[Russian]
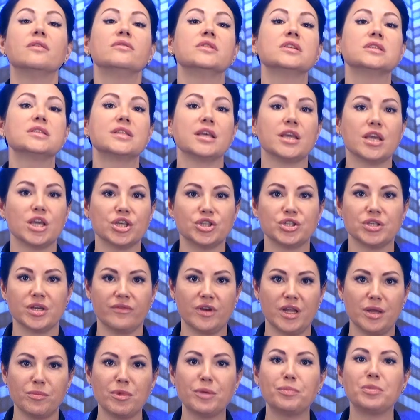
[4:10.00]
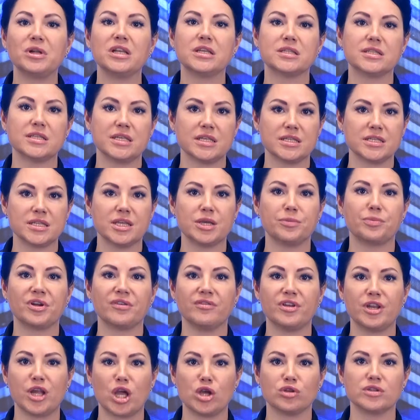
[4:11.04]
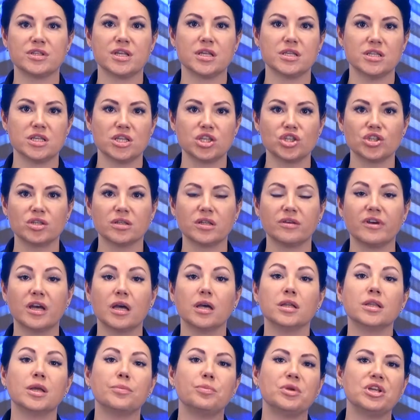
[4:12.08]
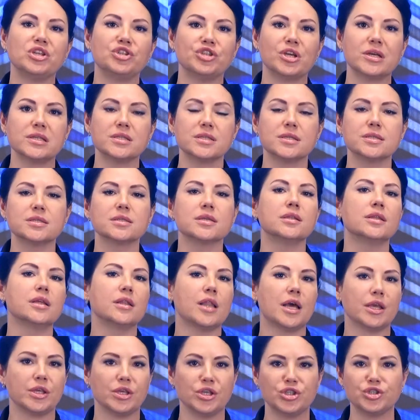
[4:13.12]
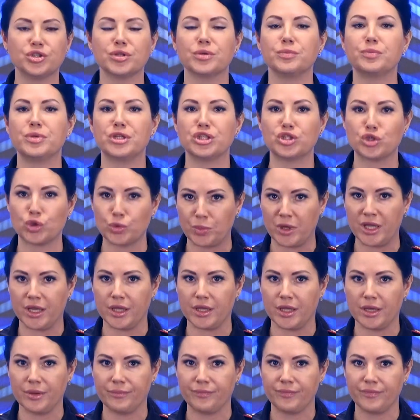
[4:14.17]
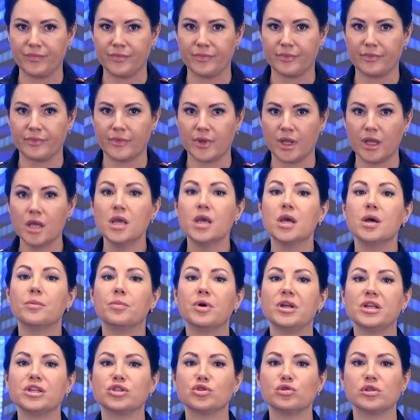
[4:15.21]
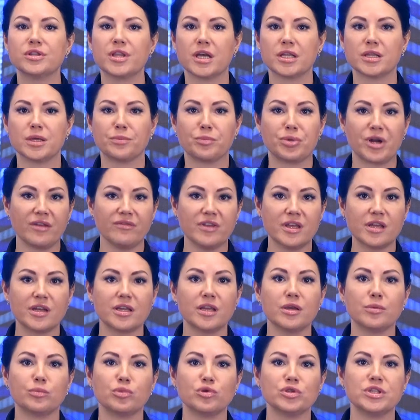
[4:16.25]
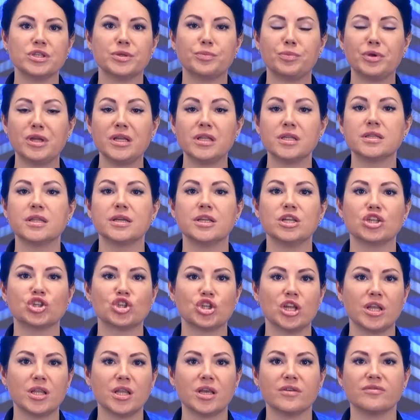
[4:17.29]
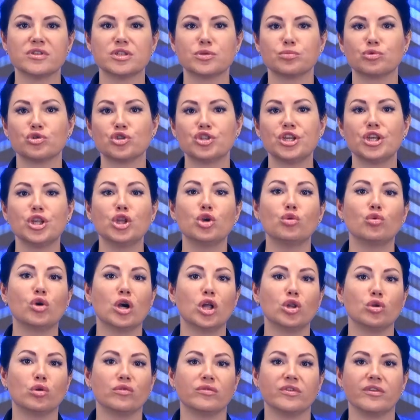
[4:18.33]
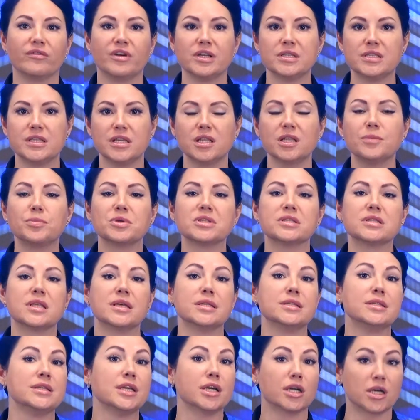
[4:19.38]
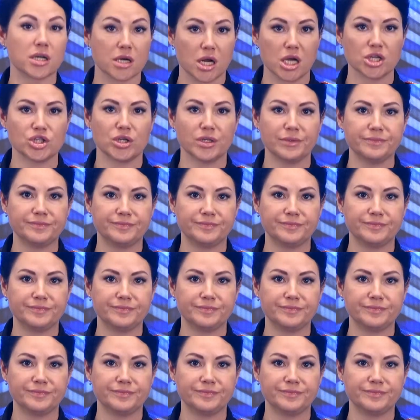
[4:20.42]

В настоящее время полицейские проверяют задержанного на причастность к аналогичным преступлениям. По результатам проверки будет принято решение о возбуждении уголовного дела по статье «Кража».